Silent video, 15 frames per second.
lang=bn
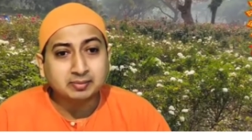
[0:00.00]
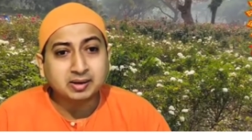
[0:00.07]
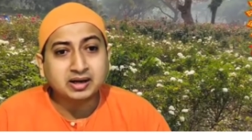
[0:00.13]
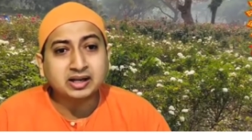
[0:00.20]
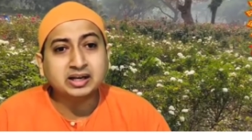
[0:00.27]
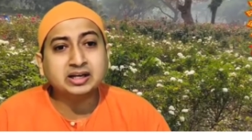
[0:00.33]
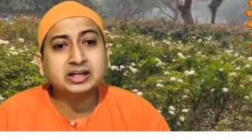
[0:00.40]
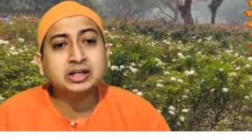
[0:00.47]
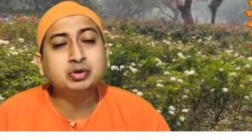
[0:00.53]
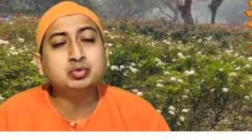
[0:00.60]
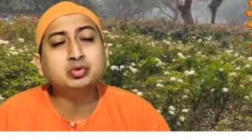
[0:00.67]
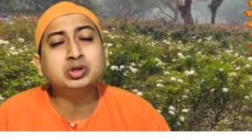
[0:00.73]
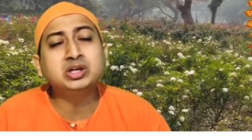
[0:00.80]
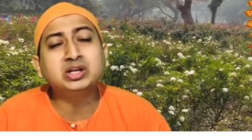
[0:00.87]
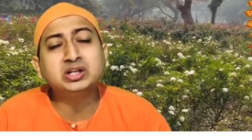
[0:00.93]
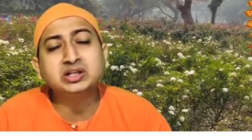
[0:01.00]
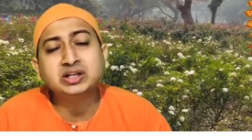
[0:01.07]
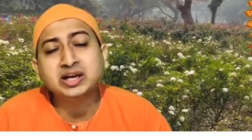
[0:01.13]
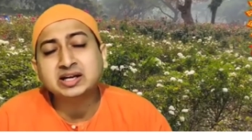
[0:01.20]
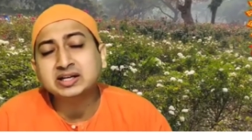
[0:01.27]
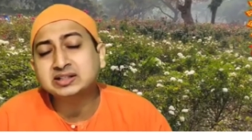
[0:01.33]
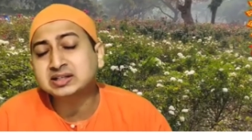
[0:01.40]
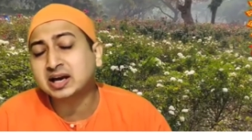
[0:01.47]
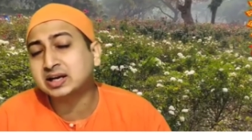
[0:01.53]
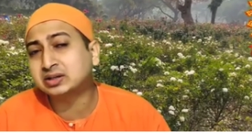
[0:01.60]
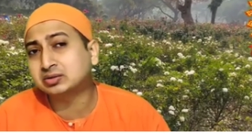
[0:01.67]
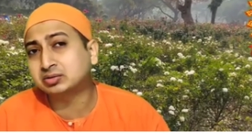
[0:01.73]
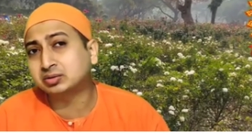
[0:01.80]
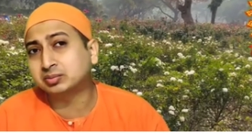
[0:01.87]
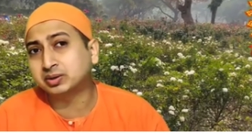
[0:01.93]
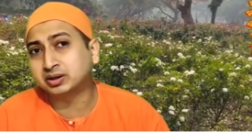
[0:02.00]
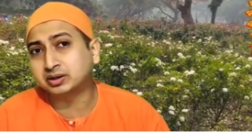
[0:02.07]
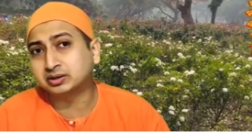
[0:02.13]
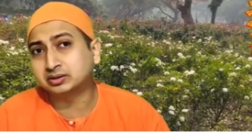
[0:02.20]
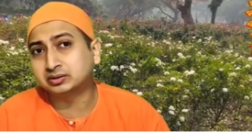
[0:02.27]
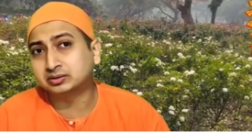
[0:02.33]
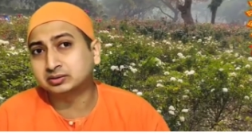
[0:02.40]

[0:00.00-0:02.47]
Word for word: এইবারের ইউটিলিটিকে ডিসাইড করবে